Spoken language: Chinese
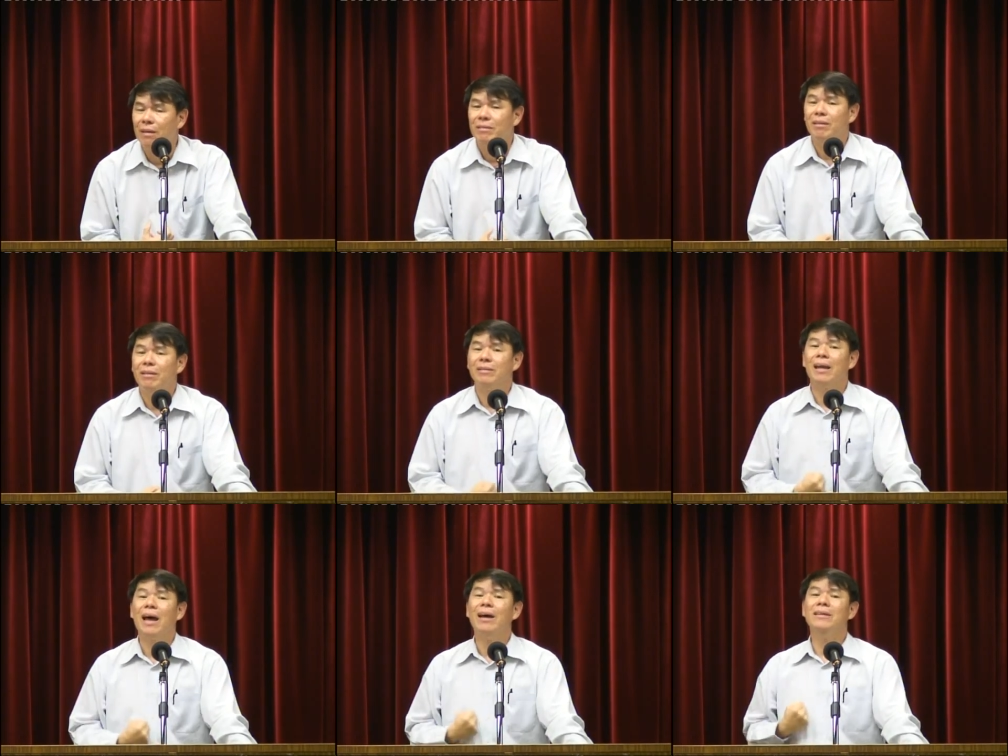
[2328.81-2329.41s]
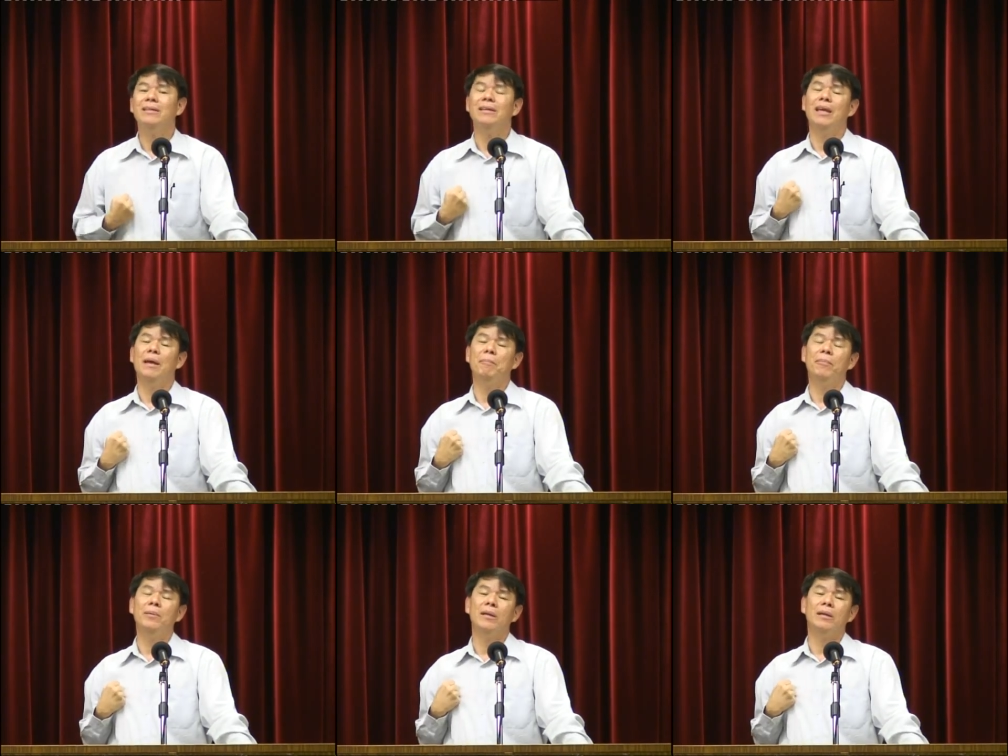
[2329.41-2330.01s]
所以他也
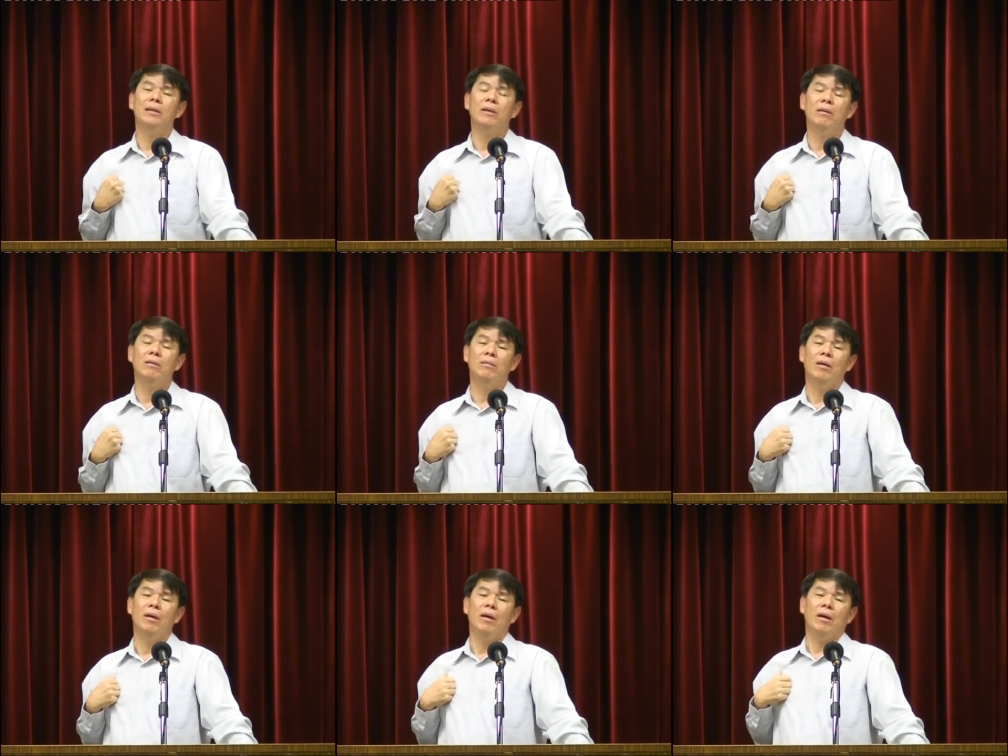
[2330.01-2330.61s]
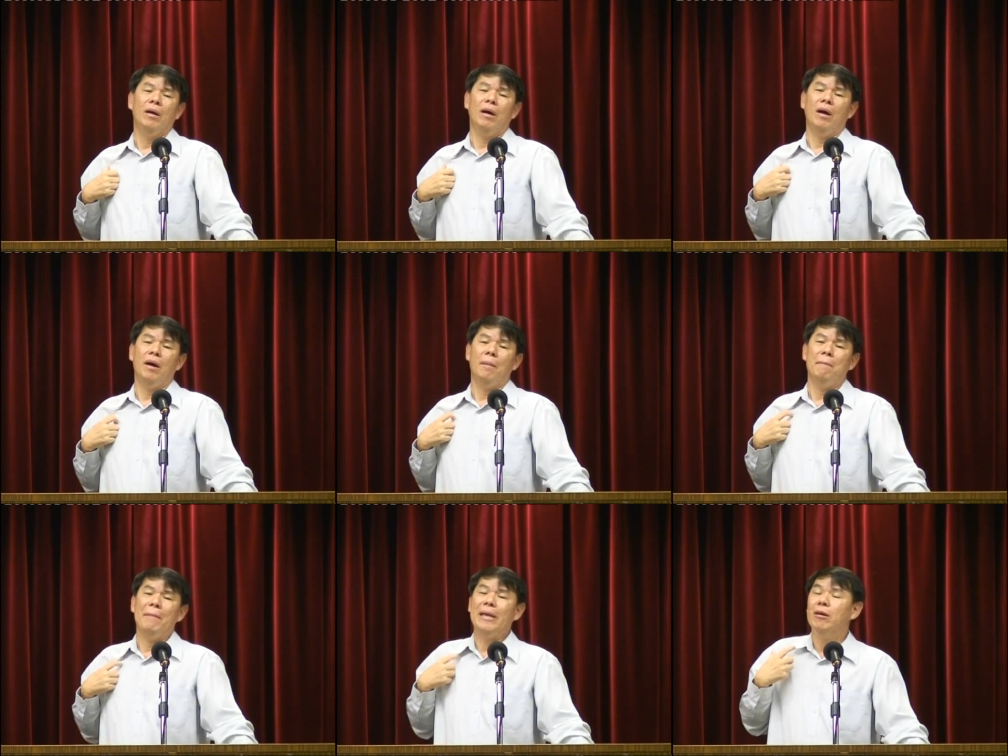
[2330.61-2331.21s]
不能够，
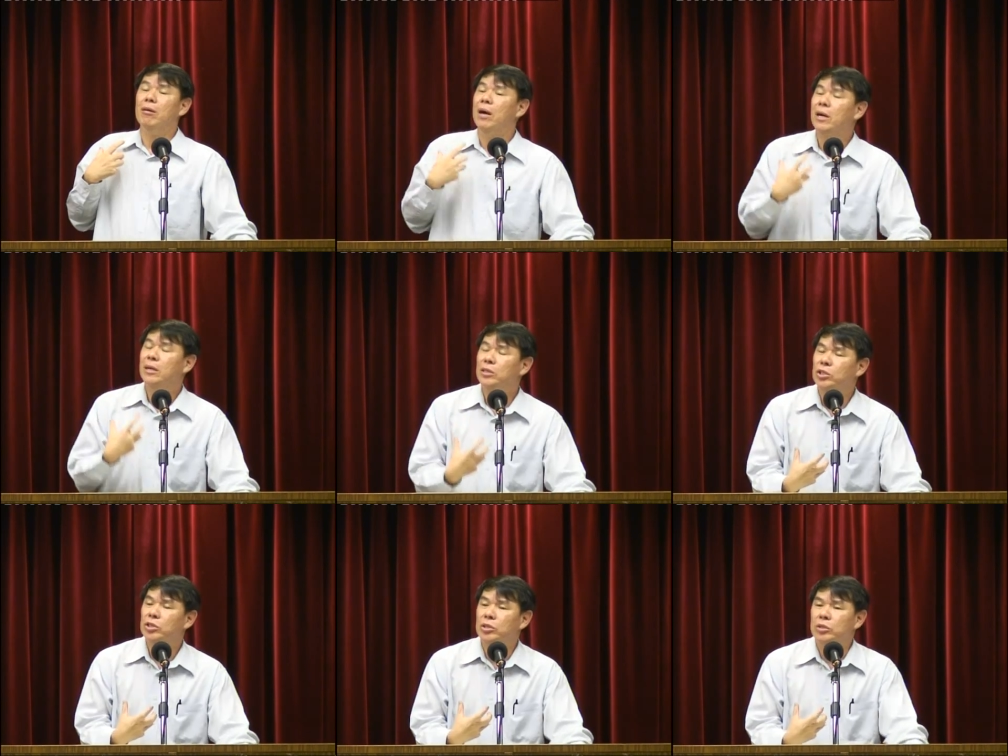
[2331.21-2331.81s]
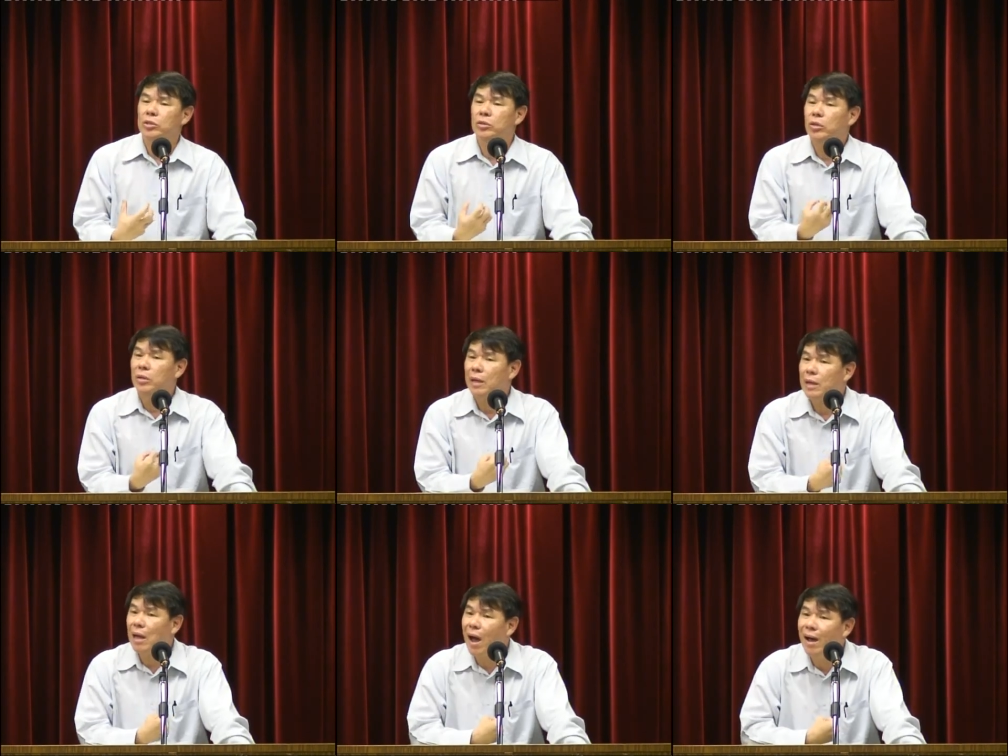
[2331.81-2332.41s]
呃，没有恩慈，所以
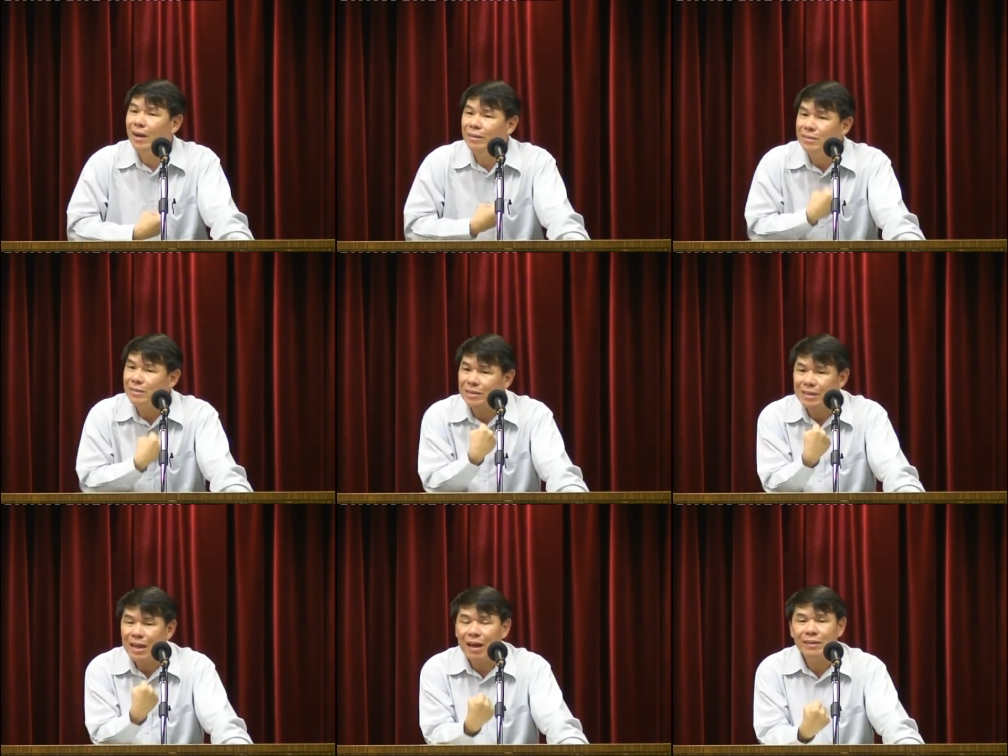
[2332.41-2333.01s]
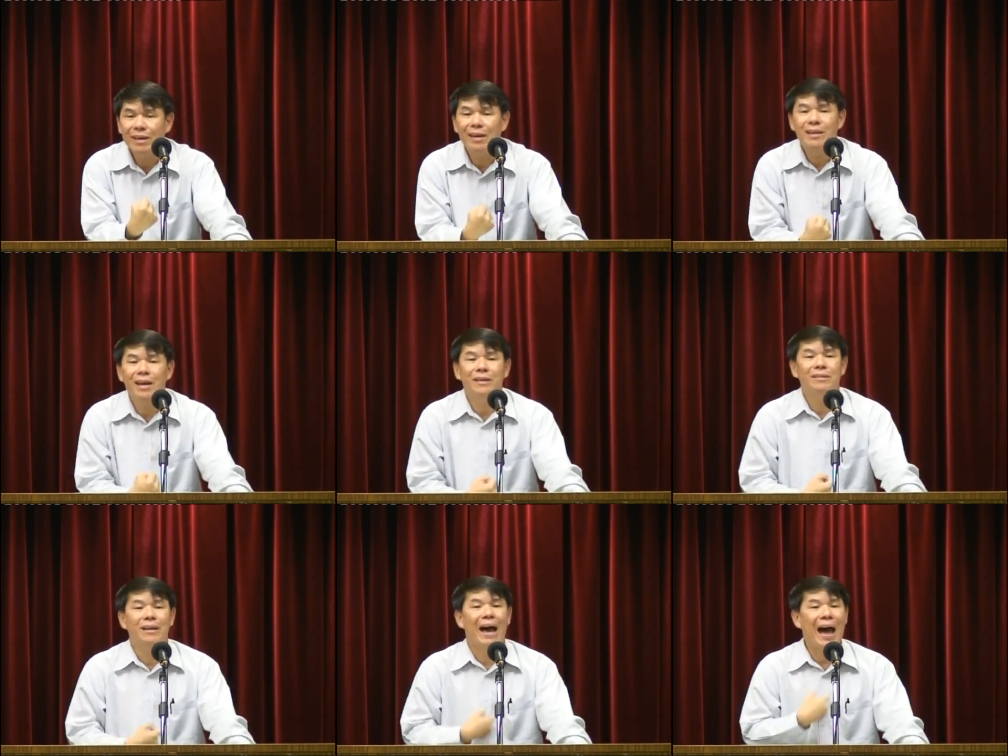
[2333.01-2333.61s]
他要和西亚那
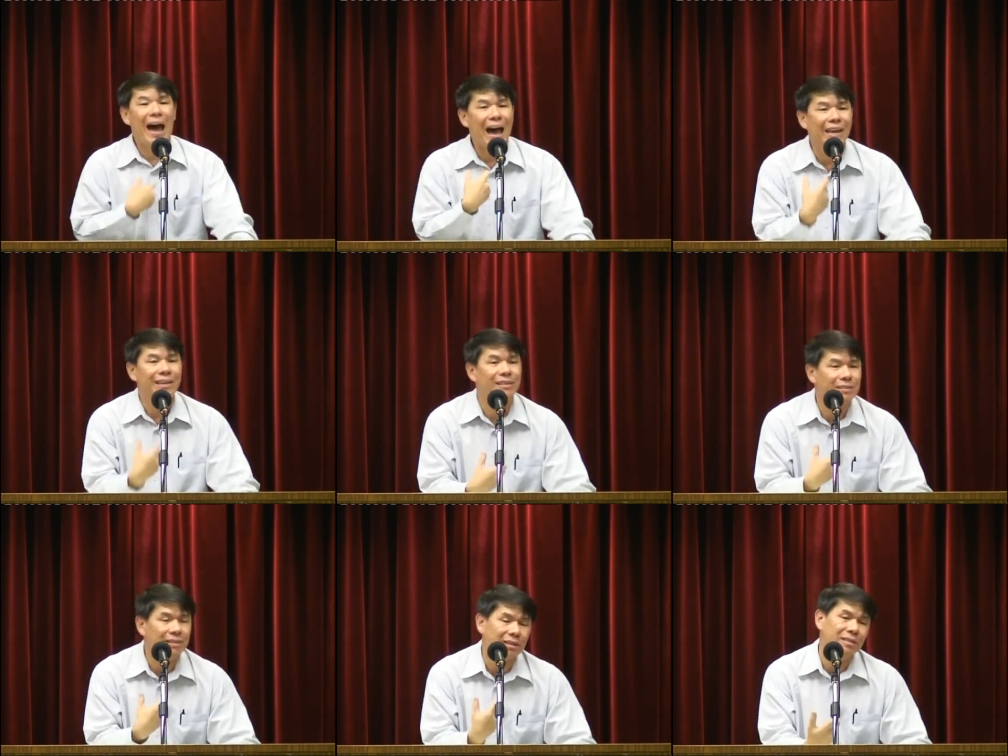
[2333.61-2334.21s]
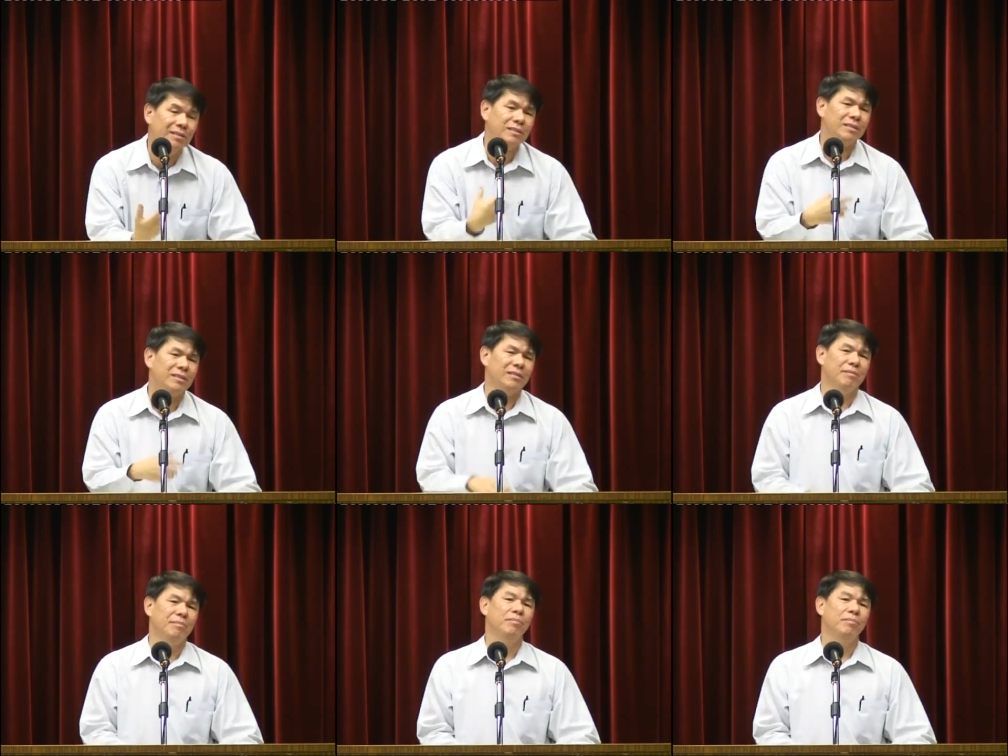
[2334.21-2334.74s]
样的爱跟恩慈，